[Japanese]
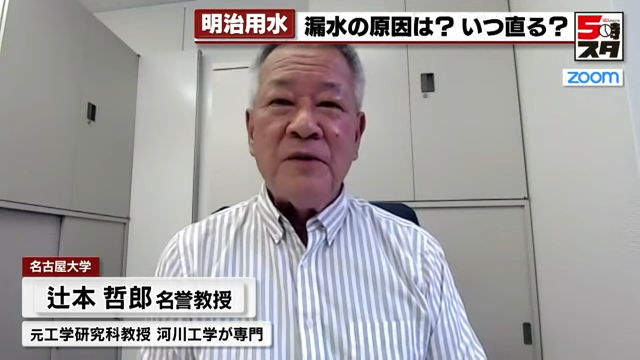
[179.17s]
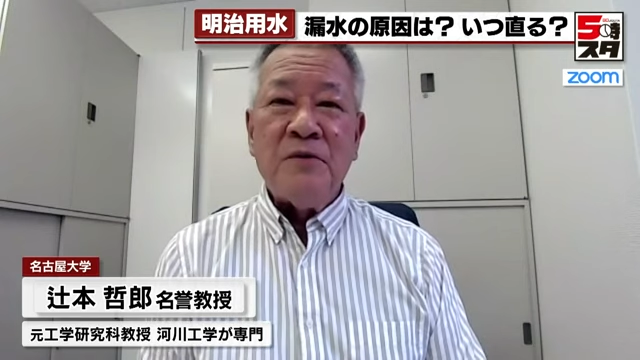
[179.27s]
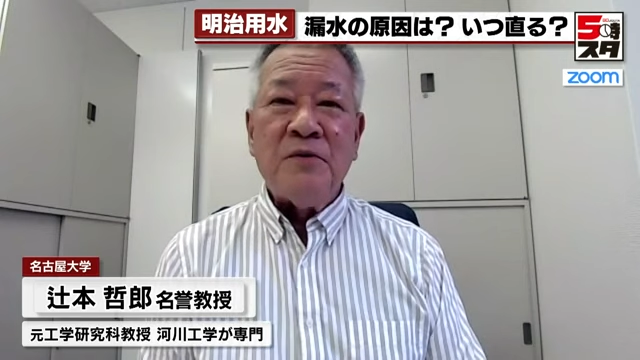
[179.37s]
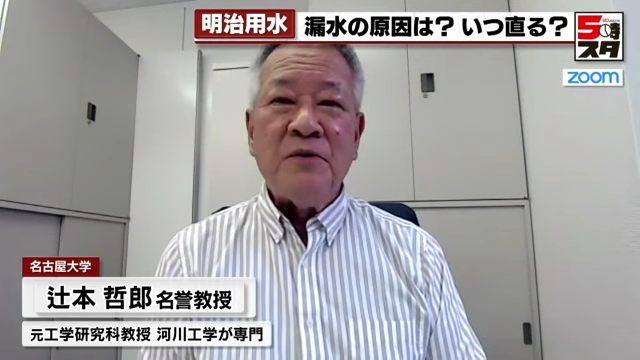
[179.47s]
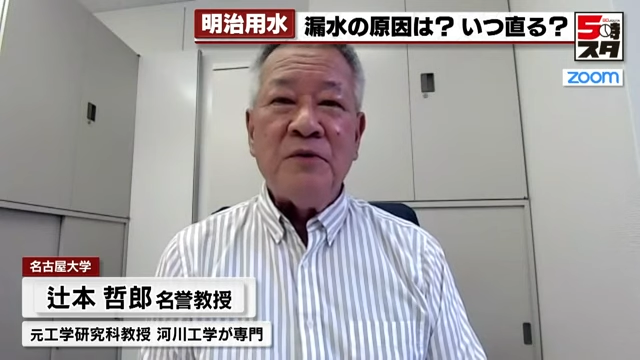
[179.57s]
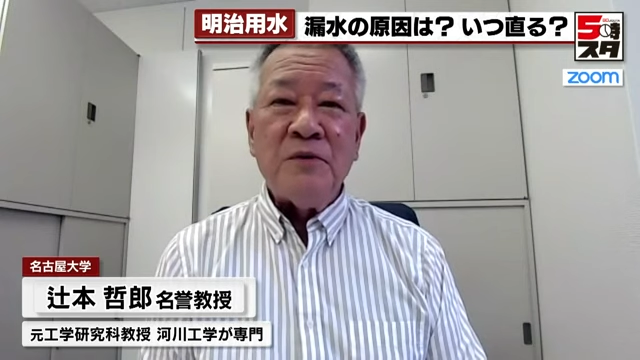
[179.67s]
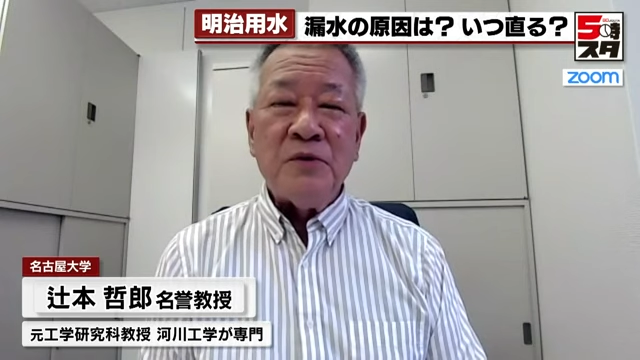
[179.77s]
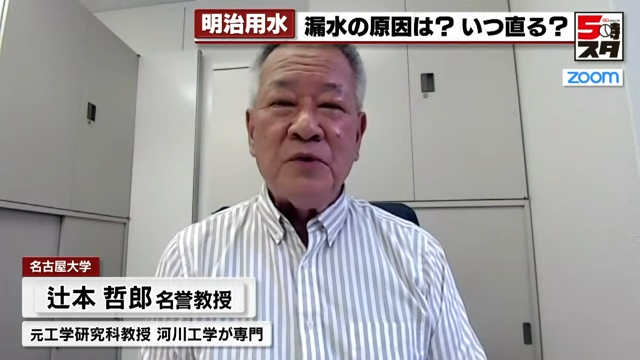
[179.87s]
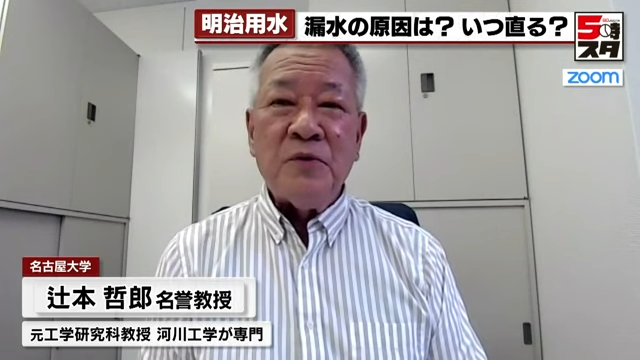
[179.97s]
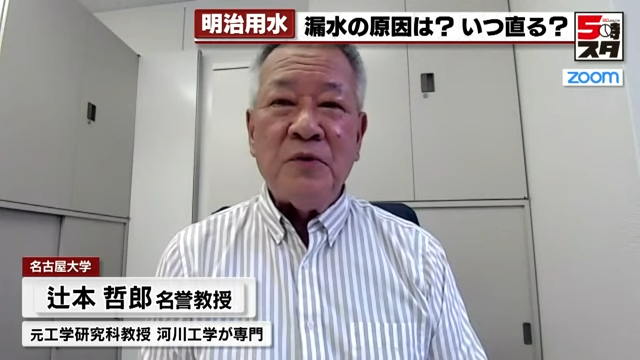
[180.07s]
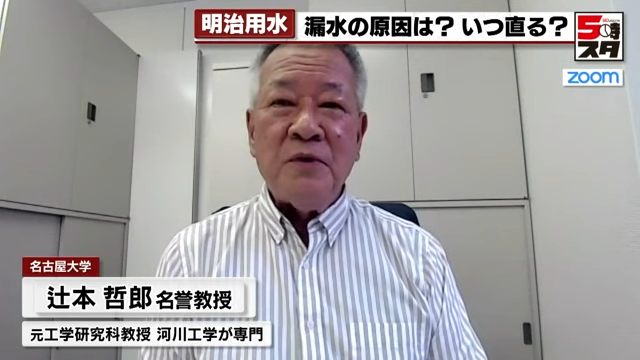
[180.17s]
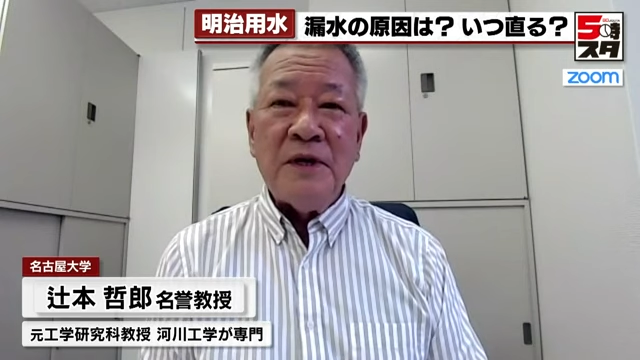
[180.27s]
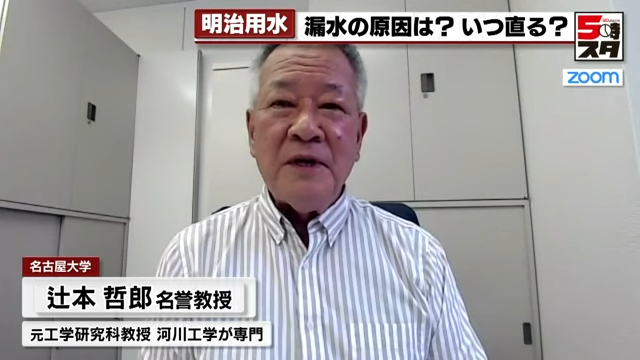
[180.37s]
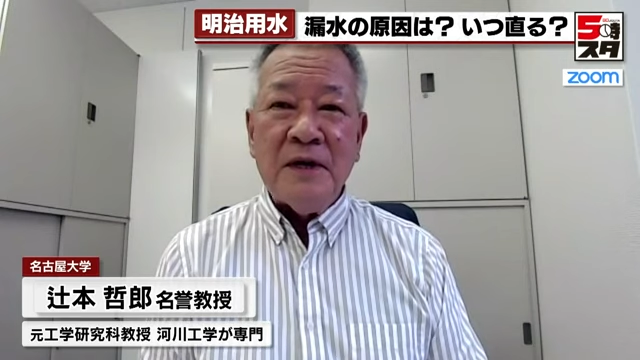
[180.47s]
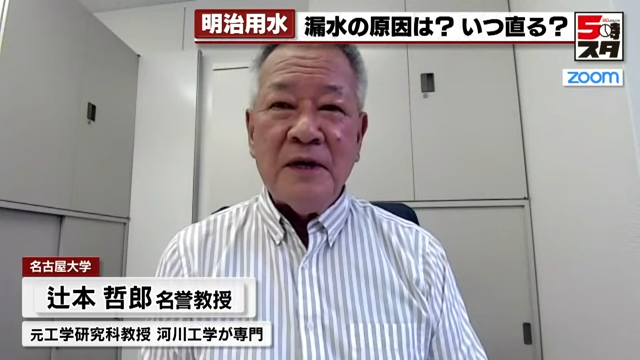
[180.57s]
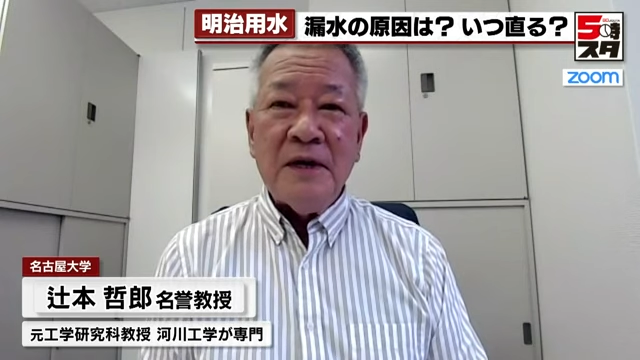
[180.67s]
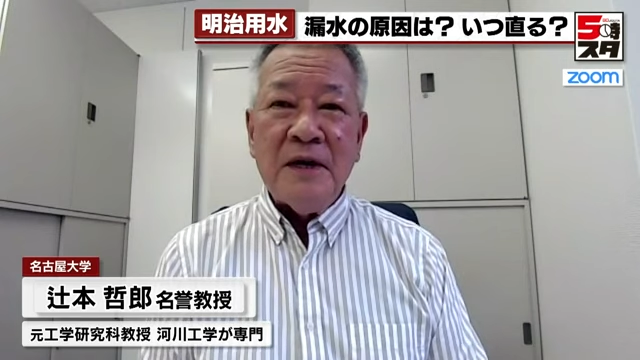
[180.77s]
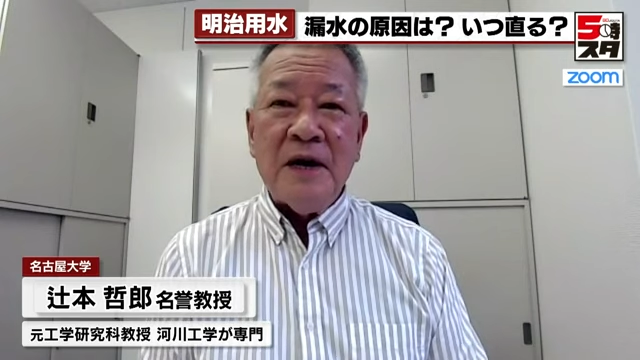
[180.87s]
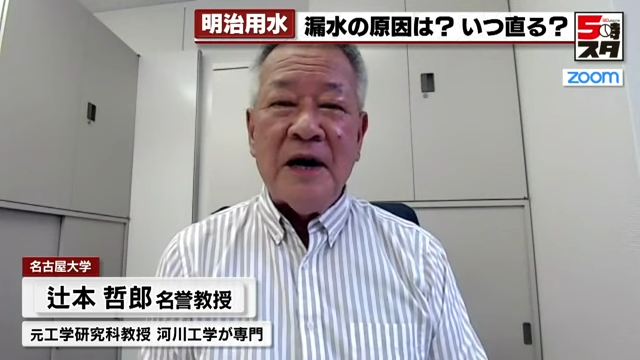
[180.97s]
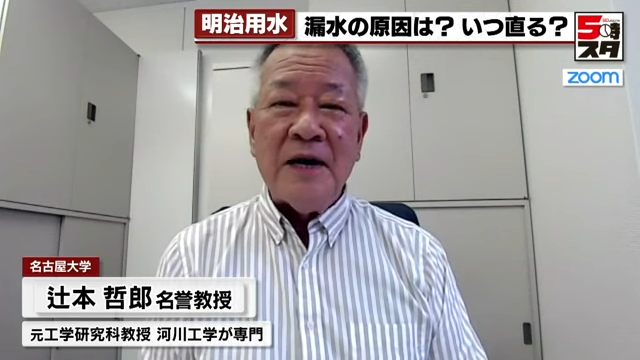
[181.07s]
でこのところに
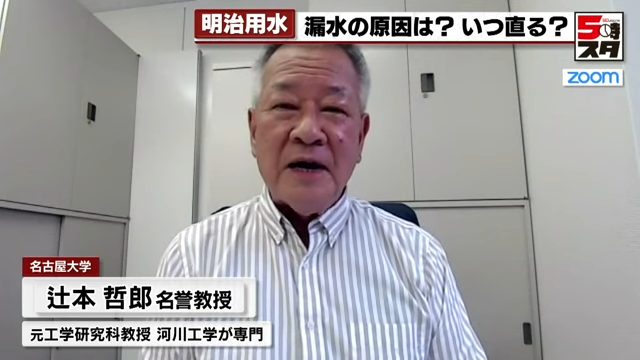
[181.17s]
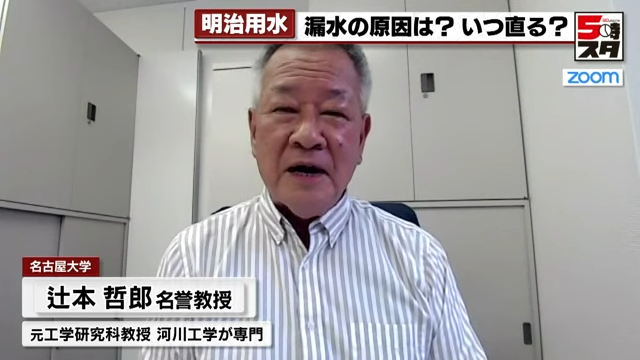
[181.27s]
穴